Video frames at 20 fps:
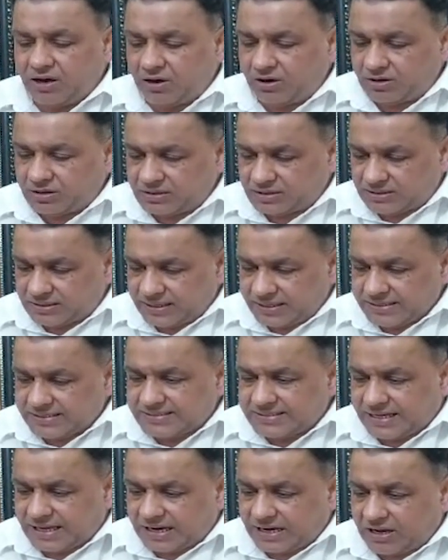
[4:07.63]
और तीन
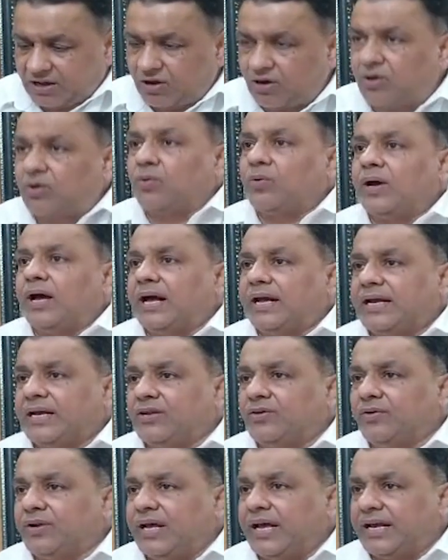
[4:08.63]
साल और रुका के
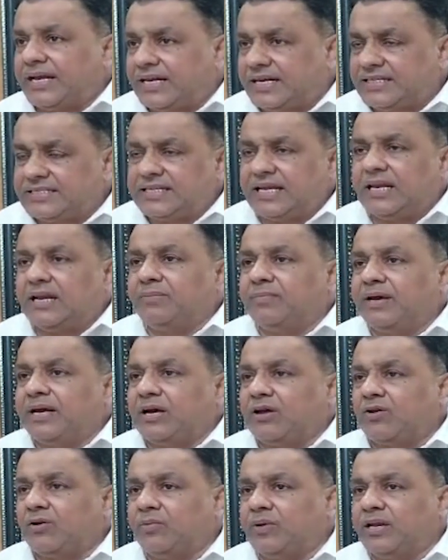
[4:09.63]
जो है ना इक्कीस साल में
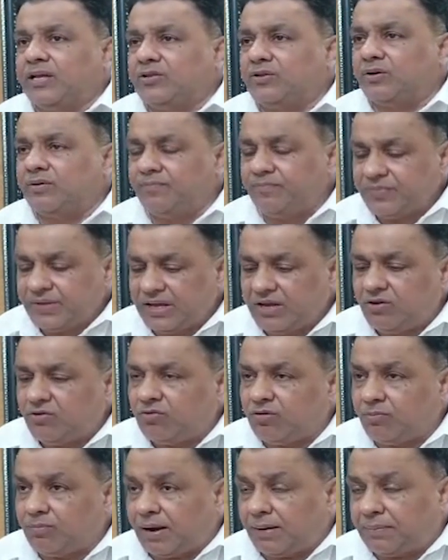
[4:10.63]
करो बोले तो
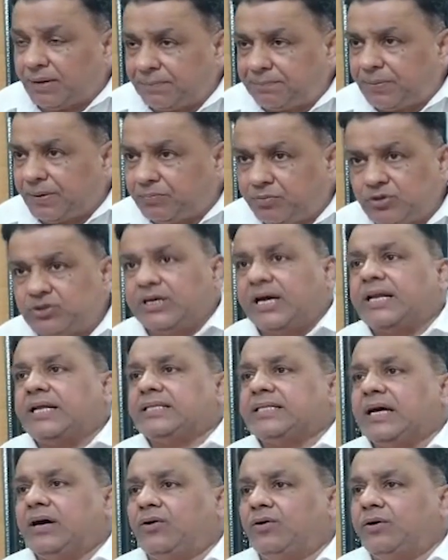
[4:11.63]
वो माँ बाप पे बोझा
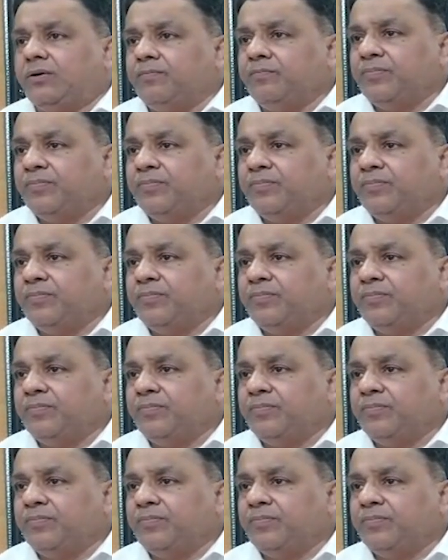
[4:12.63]
रहता हो